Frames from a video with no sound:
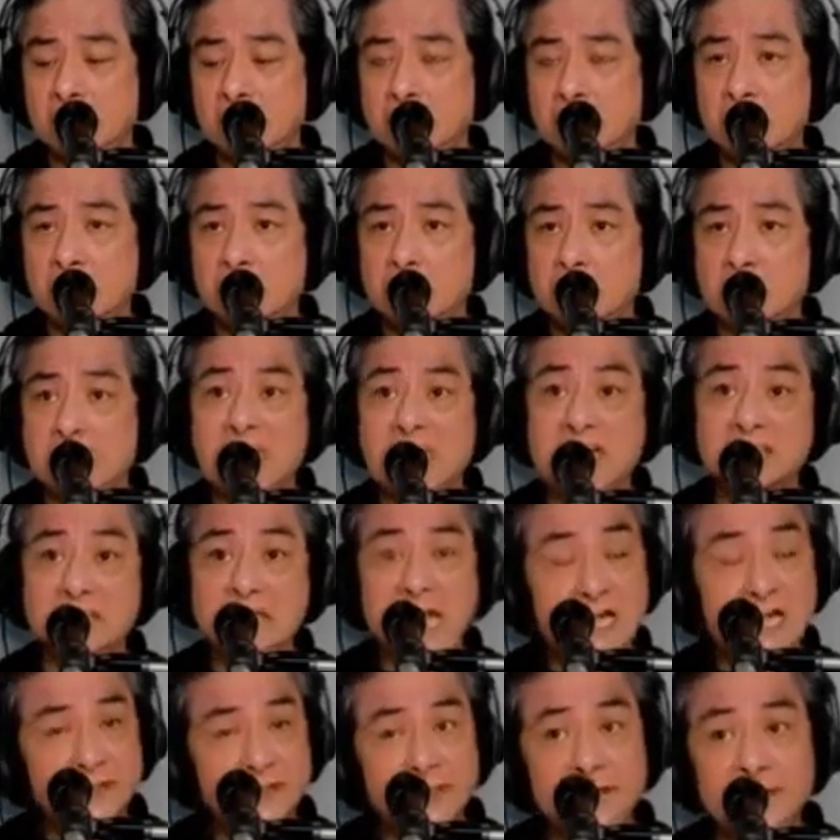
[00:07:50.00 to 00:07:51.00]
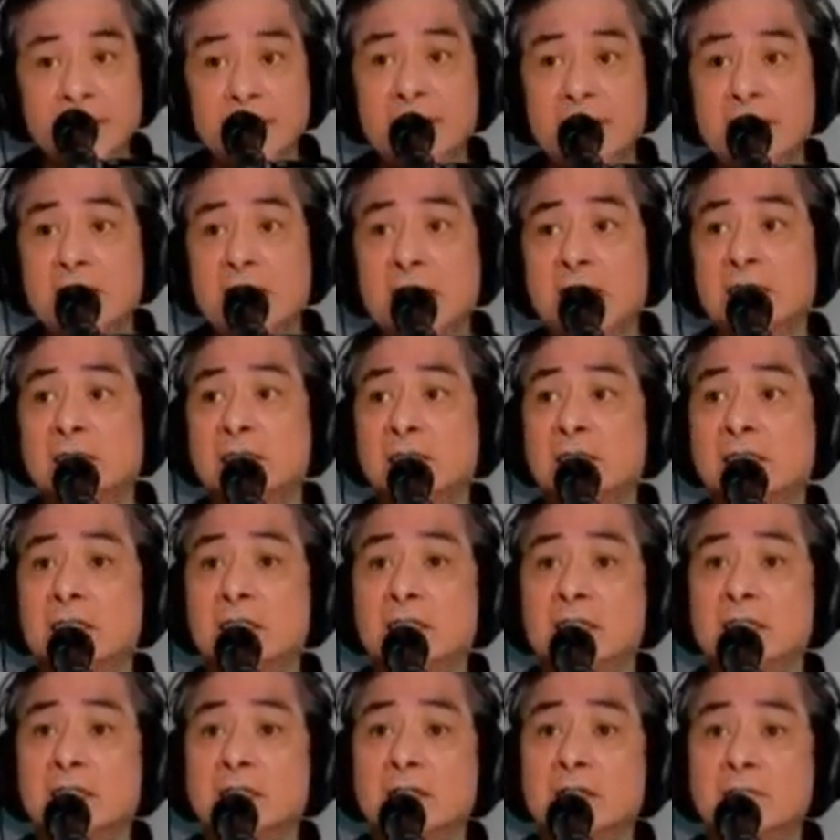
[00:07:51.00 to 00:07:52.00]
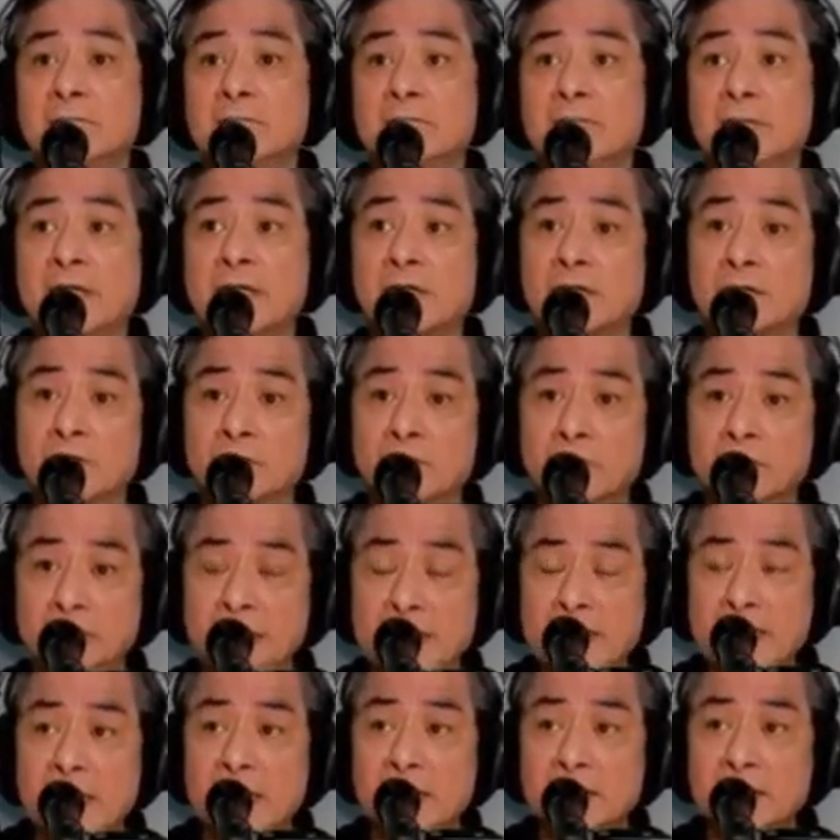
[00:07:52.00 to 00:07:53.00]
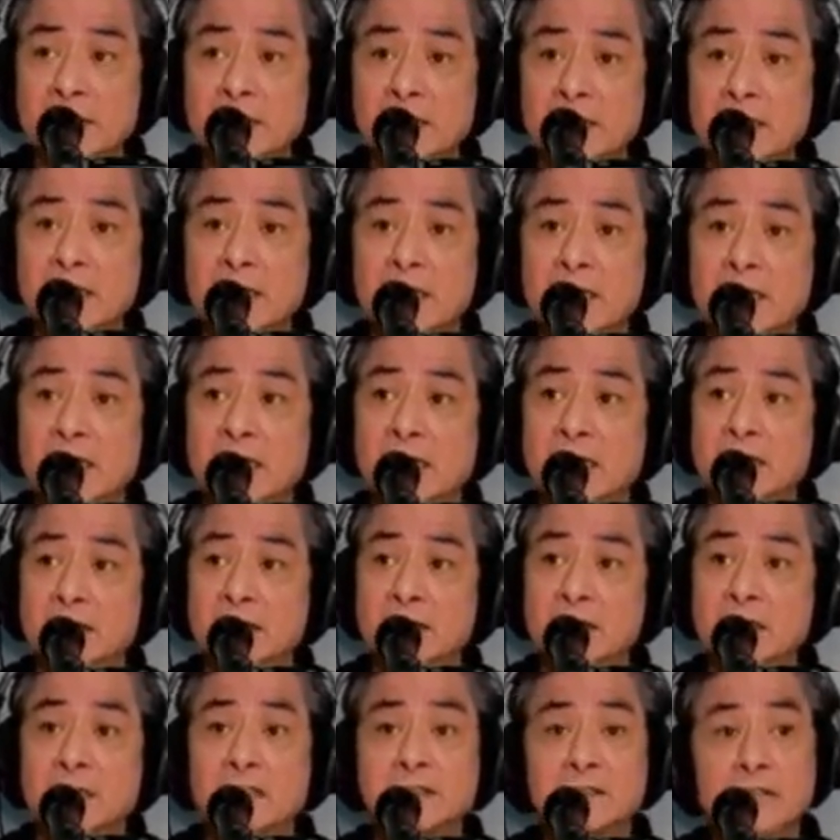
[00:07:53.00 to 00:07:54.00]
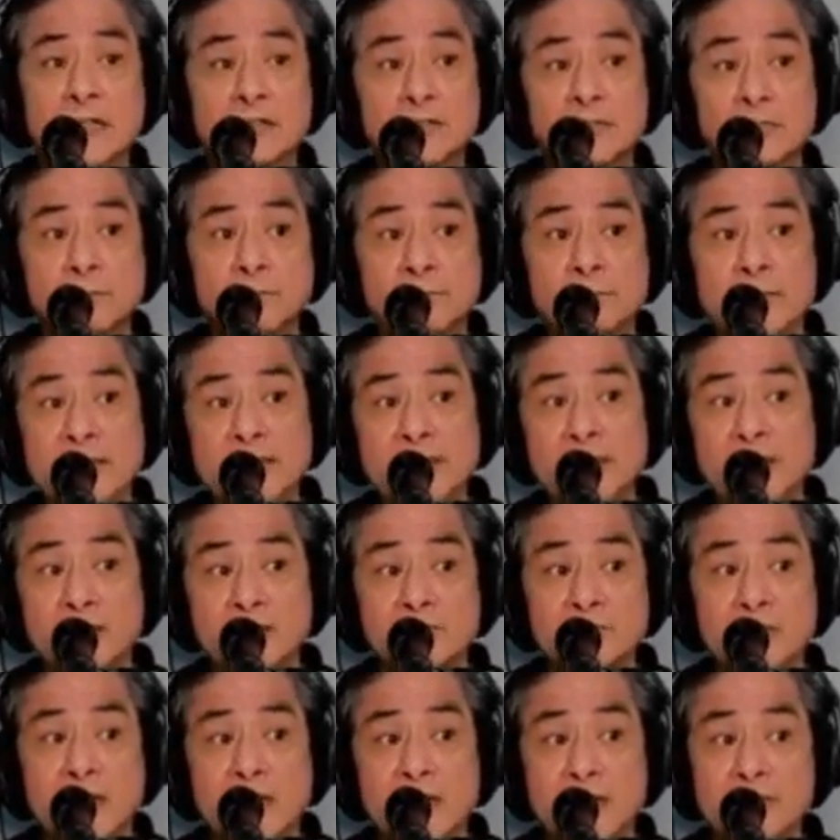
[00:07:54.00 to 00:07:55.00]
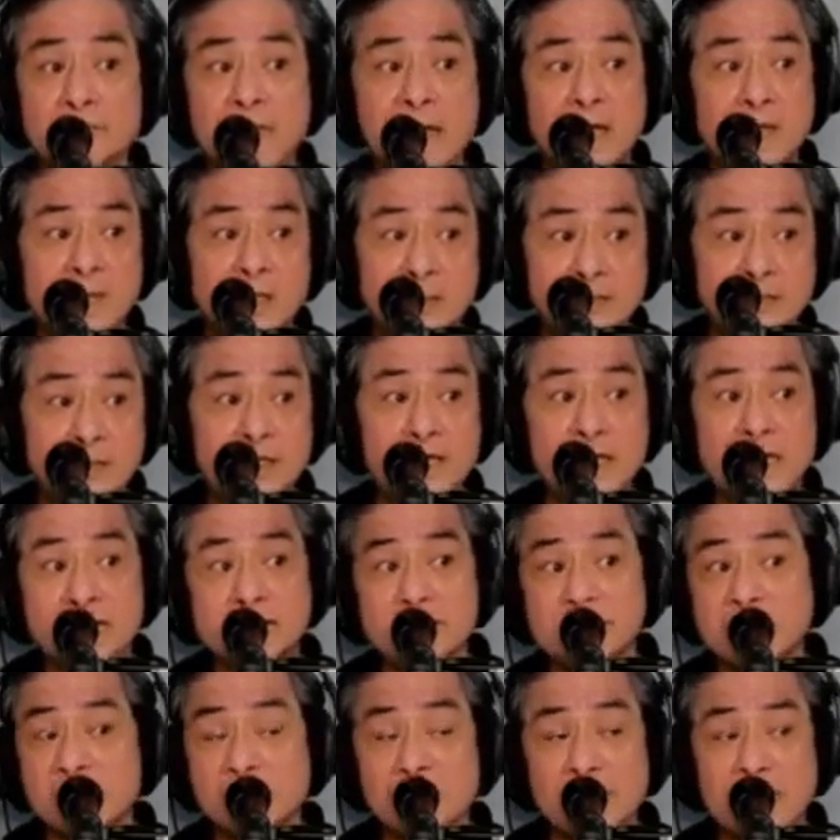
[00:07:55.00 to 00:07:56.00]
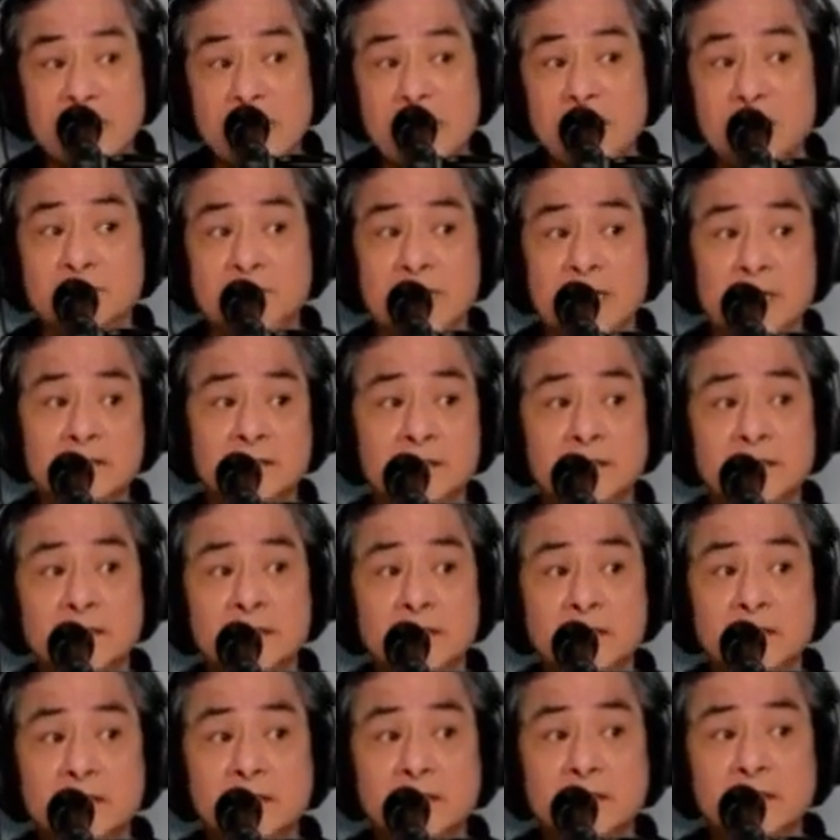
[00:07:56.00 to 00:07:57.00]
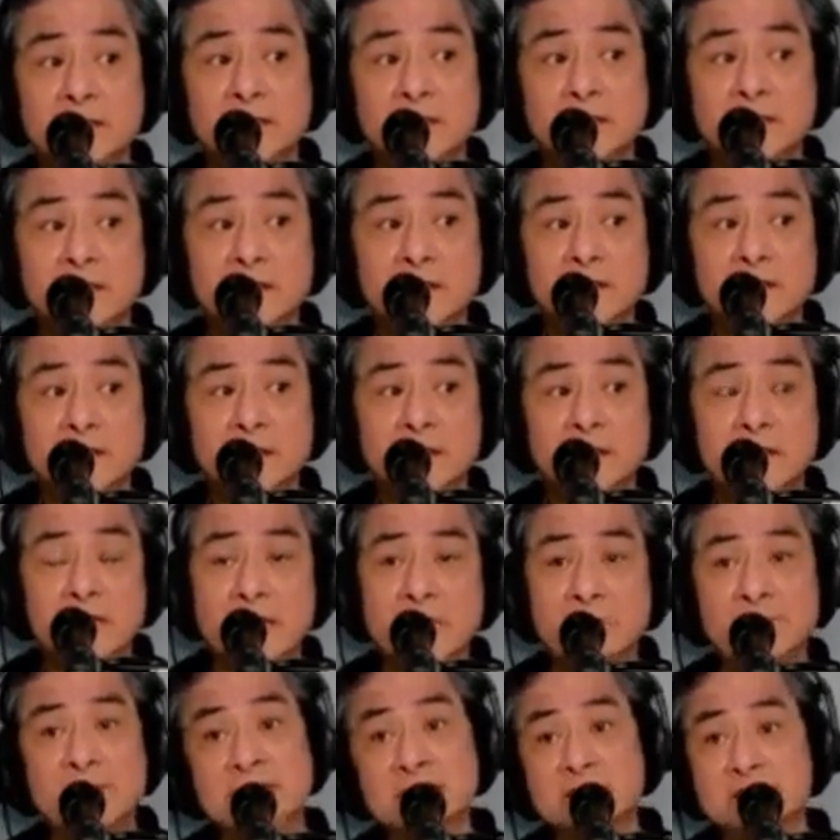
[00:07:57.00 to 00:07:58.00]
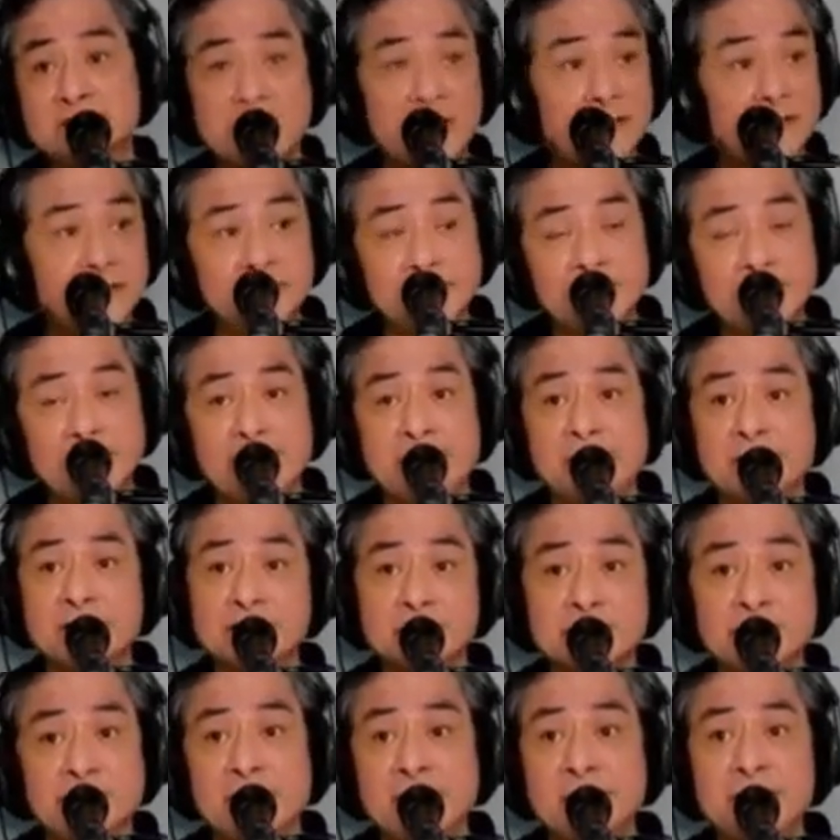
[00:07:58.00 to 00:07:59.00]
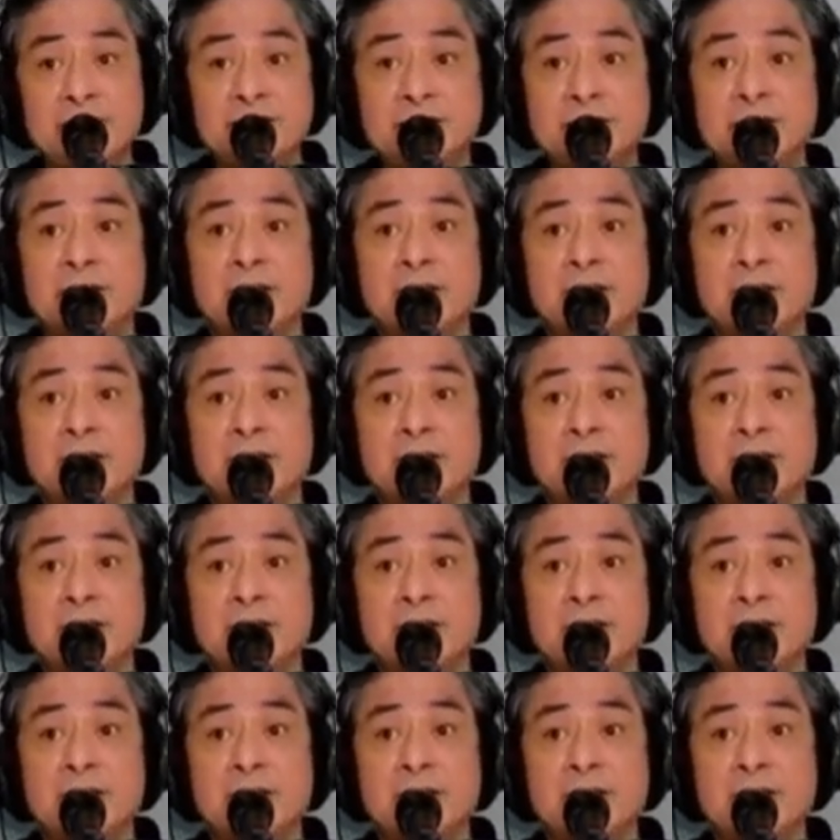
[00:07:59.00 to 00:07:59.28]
Nasa atin na 'yan. Pero kung 'yan ah, nagtagumpay ang mga mamamayan sa Palawan laban sa interes ng Incheck.